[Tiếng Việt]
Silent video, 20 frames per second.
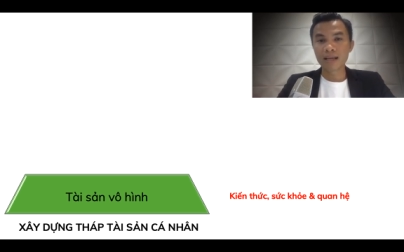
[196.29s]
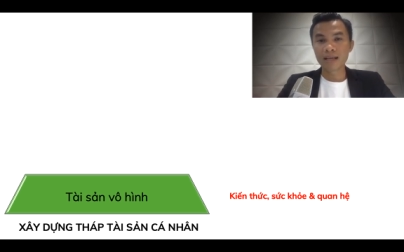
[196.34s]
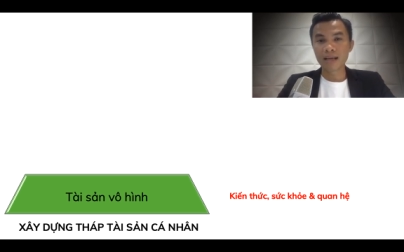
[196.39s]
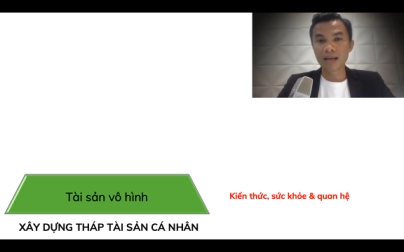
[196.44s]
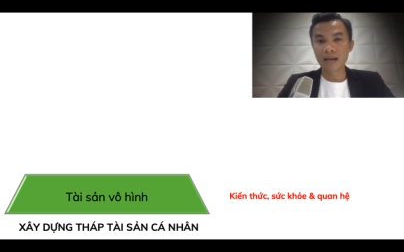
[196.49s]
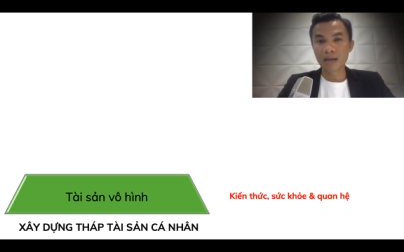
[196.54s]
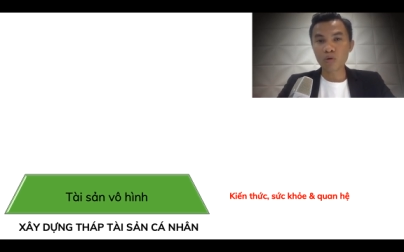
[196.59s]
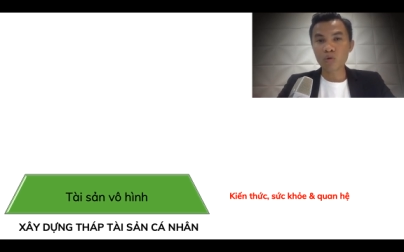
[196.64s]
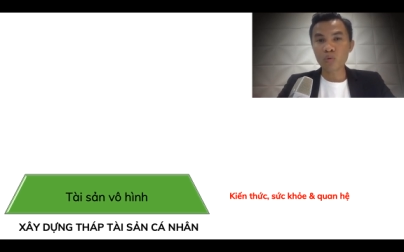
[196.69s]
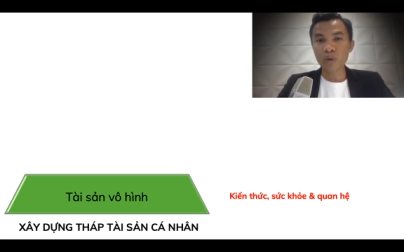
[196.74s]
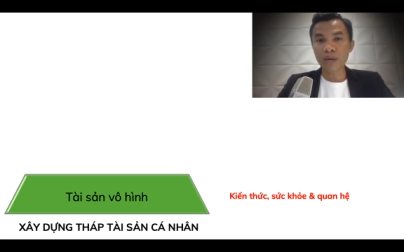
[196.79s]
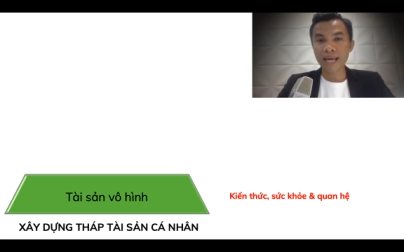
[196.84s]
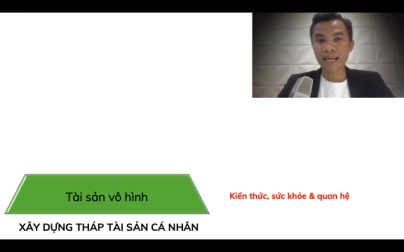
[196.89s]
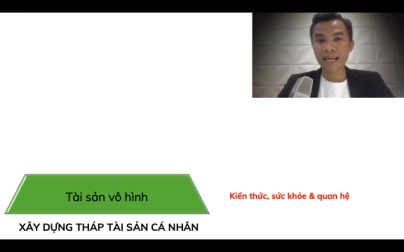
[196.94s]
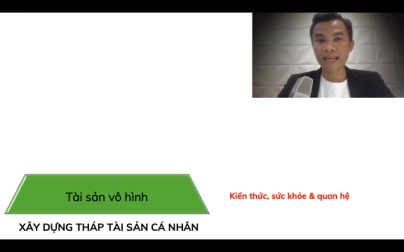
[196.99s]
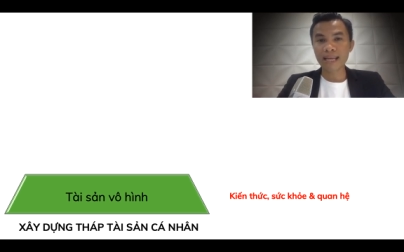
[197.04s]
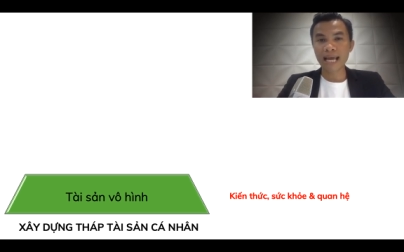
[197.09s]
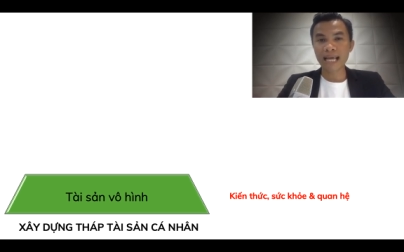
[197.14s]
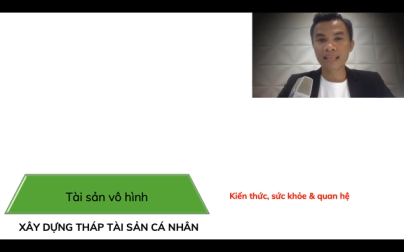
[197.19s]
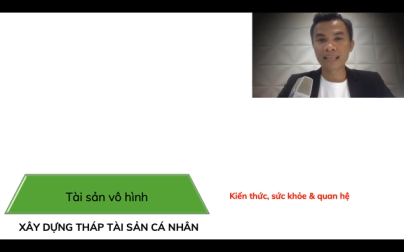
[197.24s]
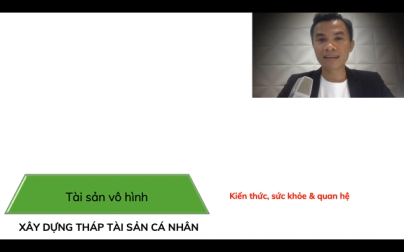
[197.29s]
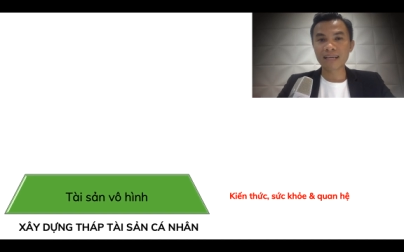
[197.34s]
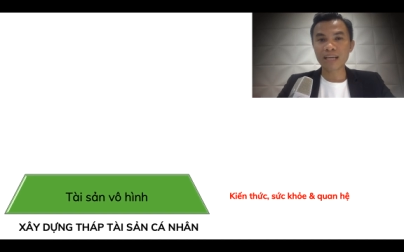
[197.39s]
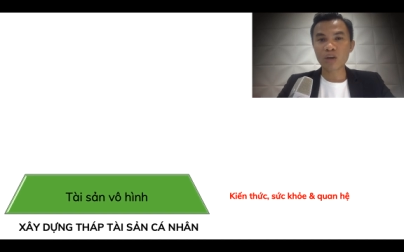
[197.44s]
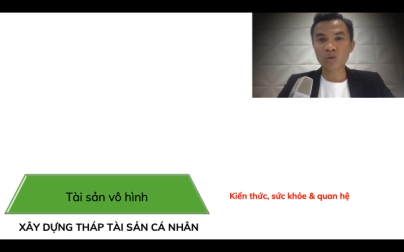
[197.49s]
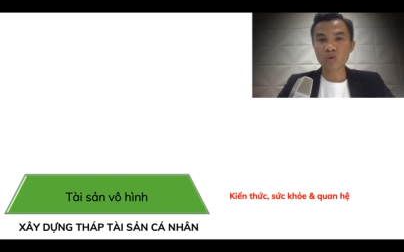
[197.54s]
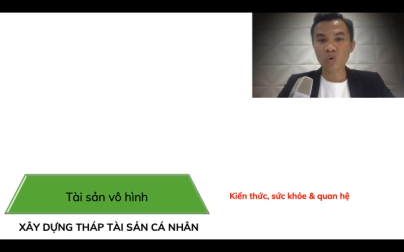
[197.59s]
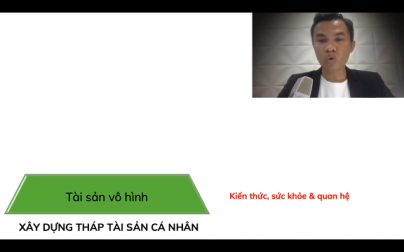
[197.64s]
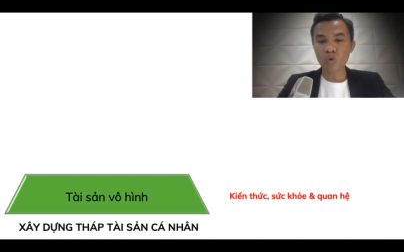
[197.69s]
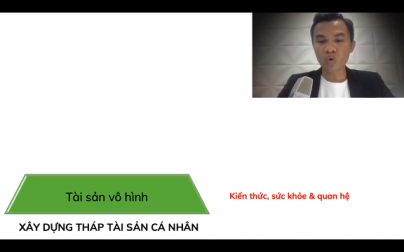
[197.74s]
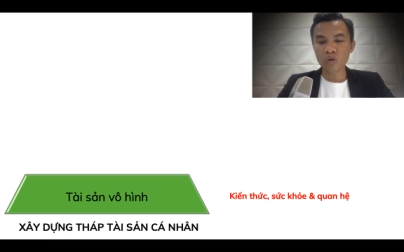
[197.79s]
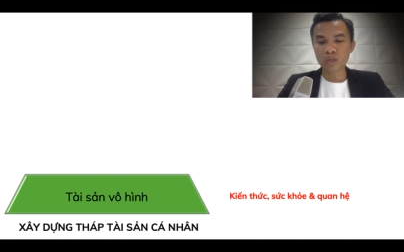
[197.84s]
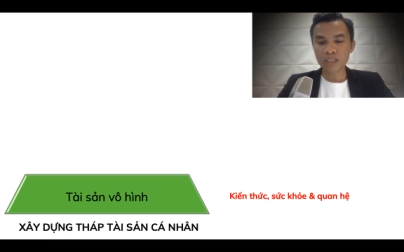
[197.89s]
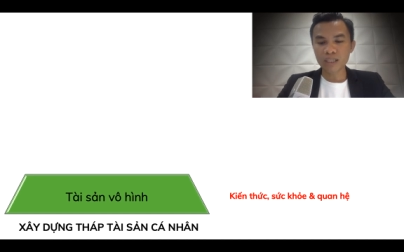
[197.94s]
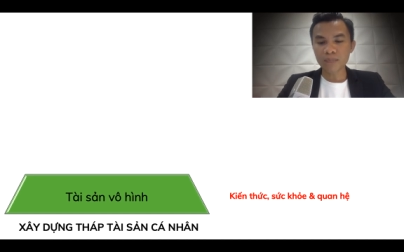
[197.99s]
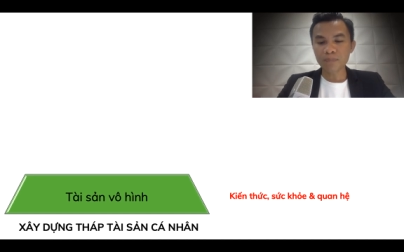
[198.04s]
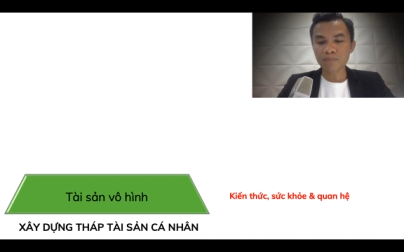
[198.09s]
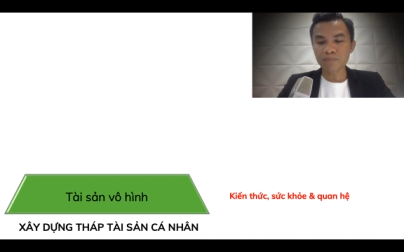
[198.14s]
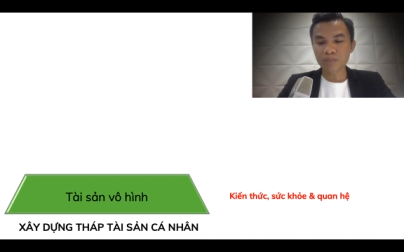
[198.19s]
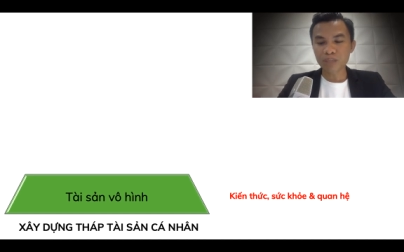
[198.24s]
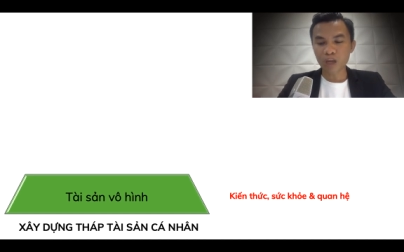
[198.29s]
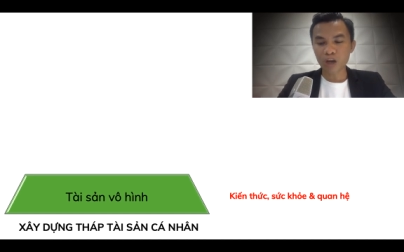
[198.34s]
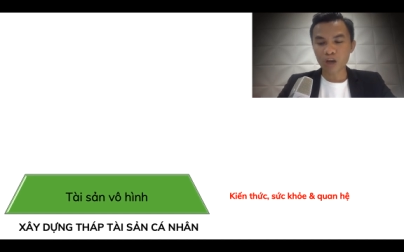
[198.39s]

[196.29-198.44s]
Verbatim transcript: à, mối quan hệ là những cái yếu tố giúp